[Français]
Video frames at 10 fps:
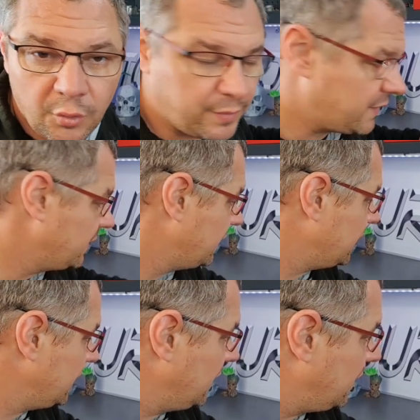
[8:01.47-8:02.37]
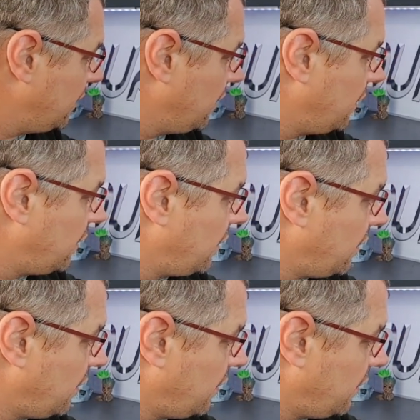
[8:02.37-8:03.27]
complet.
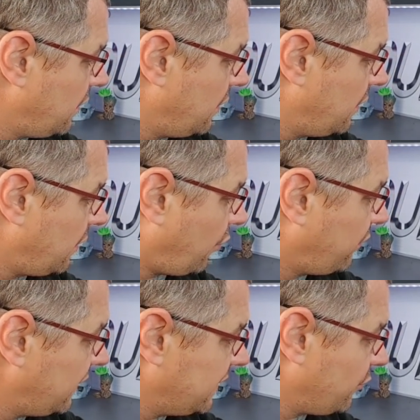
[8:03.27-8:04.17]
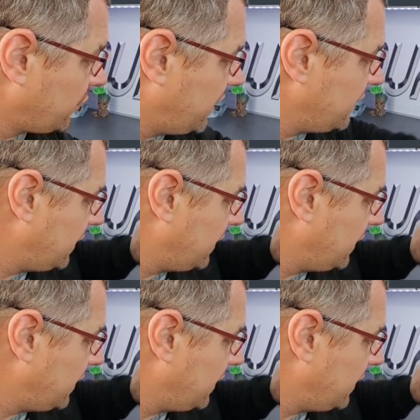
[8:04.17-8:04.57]
Euh, on va le démonter.